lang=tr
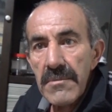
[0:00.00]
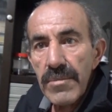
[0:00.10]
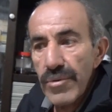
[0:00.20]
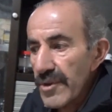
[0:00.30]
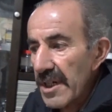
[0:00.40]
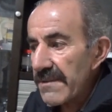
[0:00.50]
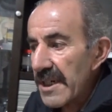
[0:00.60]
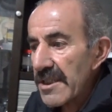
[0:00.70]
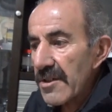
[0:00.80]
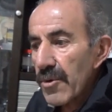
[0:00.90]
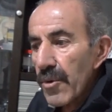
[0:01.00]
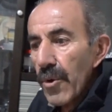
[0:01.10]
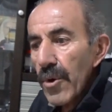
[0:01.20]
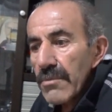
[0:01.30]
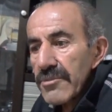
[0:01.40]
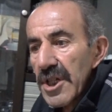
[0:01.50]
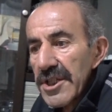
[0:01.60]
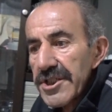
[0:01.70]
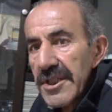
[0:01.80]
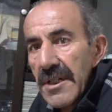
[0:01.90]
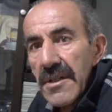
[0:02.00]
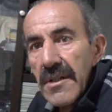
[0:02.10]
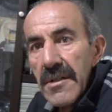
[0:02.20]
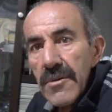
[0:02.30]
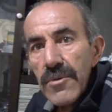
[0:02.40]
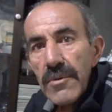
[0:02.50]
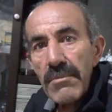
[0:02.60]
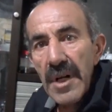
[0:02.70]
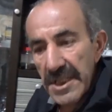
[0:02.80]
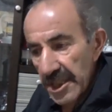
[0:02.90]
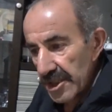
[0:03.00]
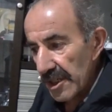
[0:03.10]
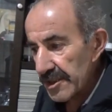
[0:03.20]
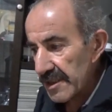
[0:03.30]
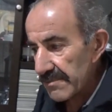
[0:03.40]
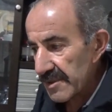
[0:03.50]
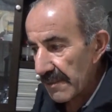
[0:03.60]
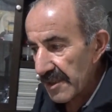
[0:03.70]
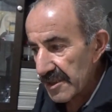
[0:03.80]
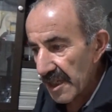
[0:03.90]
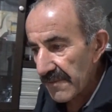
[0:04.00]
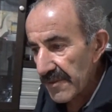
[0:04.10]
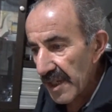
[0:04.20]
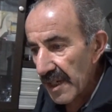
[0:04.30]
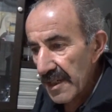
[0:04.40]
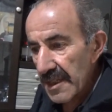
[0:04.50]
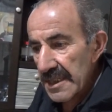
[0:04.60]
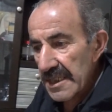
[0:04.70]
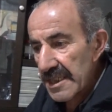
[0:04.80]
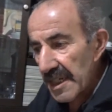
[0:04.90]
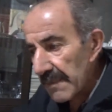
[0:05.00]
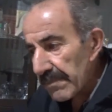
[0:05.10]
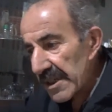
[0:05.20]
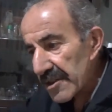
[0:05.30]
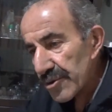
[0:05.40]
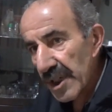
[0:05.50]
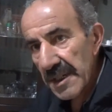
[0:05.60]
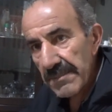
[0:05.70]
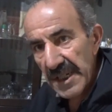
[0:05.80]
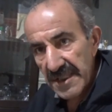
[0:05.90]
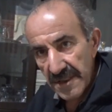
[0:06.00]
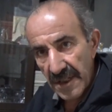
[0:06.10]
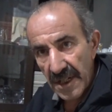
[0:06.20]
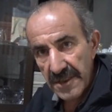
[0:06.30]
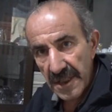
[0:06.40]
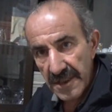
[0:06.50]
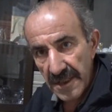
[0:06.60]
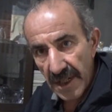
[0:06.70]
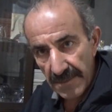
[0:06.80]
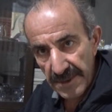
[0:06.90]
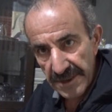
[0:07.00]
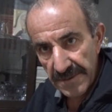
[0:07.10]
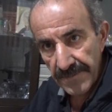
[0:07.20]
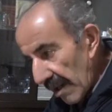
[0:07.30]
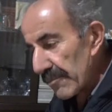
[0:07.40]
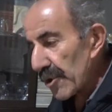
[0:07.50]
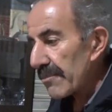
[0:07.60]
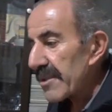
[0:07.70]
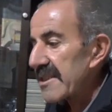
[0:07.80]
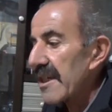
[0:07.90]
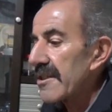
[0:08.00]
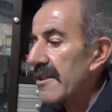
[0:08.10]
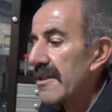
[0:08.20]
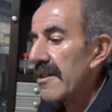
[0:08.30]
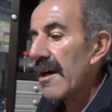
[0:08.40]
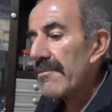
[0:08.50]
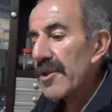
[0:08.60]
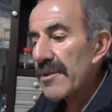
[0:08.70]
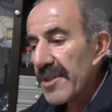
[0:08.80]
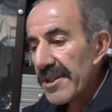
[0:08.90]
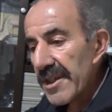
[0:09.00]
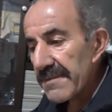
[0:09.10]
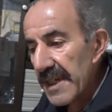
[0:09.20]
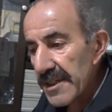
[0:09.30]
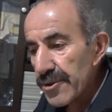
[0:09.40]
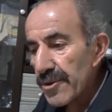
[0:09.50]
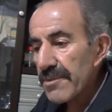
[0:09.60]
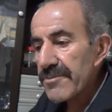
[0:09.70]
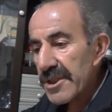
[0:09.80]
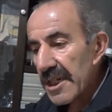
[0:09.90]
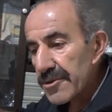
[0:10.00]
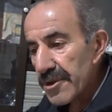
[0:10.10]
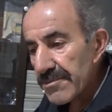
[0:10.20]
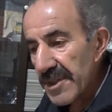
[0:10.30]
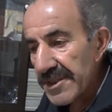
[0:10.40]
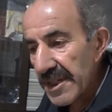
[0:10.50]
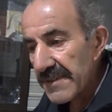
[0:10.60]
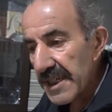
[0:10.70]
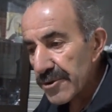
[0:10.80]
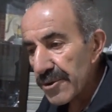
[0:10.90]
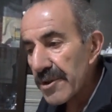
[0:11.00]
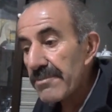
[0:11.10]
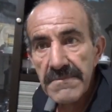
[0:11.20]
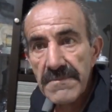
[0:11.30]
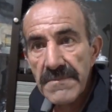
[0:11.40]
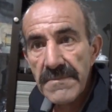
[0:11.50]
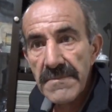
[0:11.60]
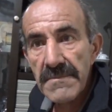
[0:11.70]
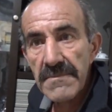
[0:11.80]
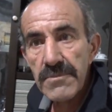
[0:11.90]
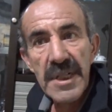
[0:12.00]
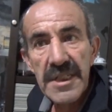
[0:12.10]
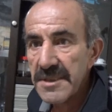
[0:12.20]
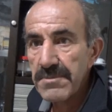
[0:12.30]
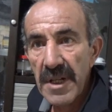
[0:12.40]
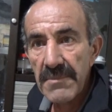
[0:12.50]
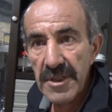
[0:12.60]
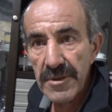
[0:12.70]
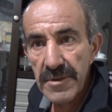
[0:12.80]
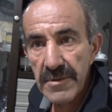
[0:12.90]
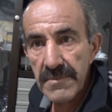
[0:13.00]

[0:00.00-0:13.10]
Bunları verdik. Oğlum çalıştı. Kumbağa'da çalıştığım zaman zarfında gene para sürekli parasını aktardı abisi. da satıldı. Kamyonumdan da verdi oğlum. Traktörümden de verdi oğlum parasız bırakmadı onu.